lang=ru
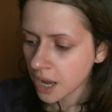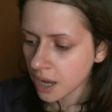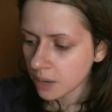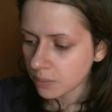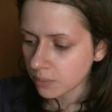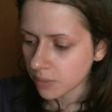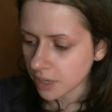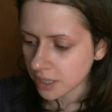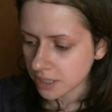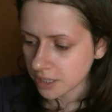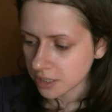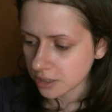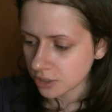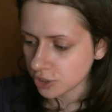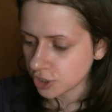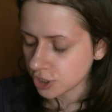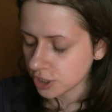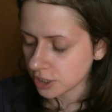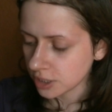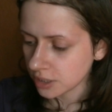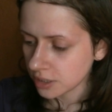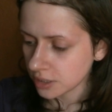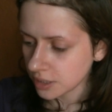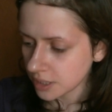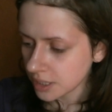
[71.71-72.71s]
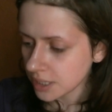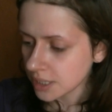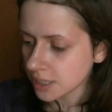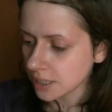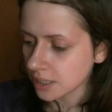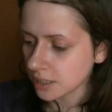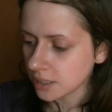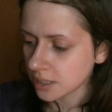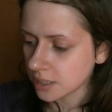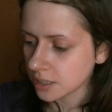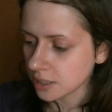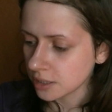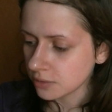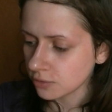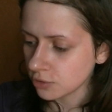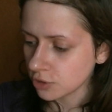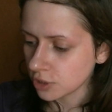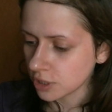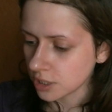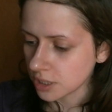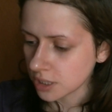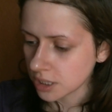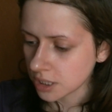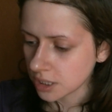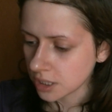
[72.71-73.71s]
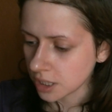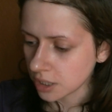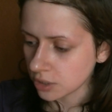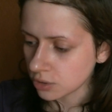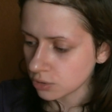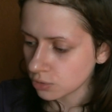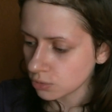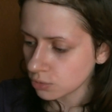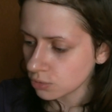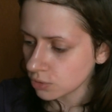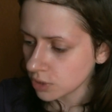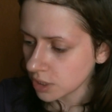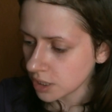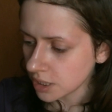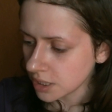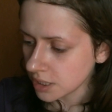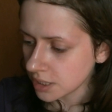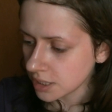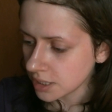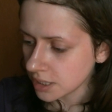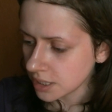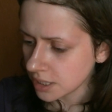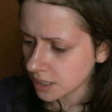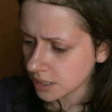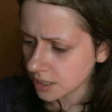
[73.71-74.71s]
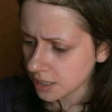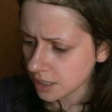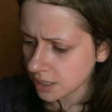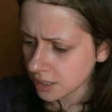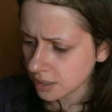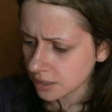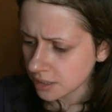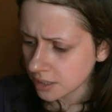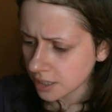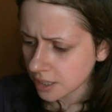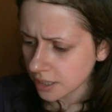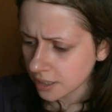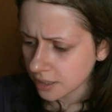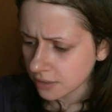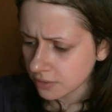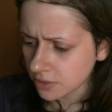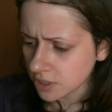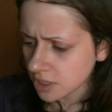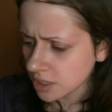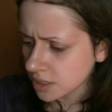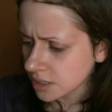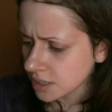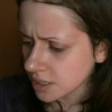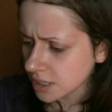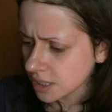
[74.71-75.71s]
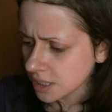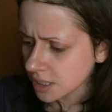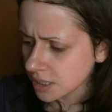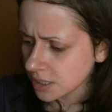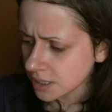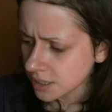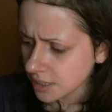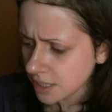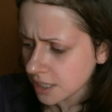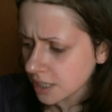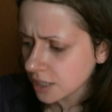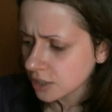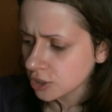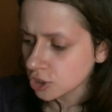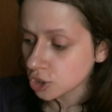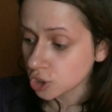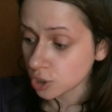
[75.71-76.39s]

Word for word: масло череды, салициловую кислоту и дигидрокверцетин,